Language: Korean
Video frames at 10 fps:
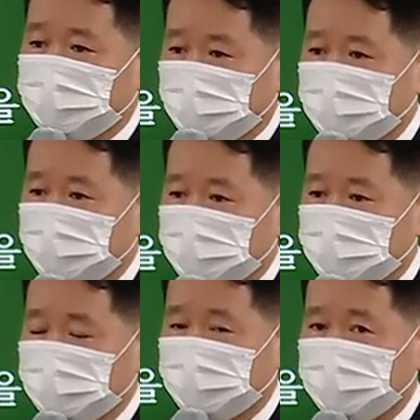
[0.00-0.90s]
정말로.
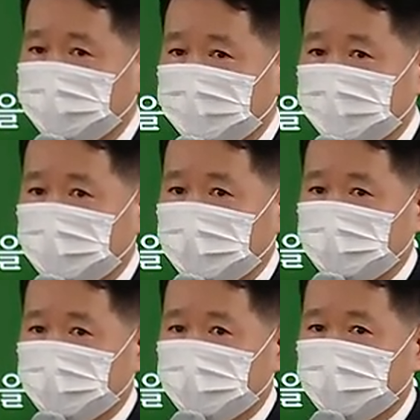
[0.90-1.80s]
그래서
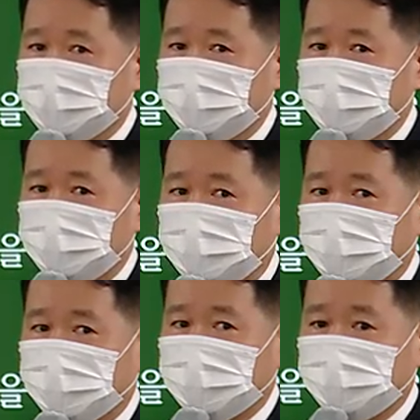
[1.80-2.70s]
나중에 7월,
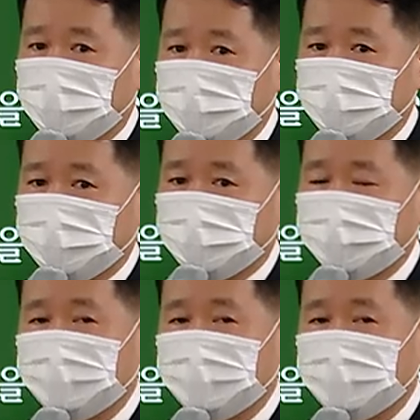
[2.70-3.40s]
8월 달 가면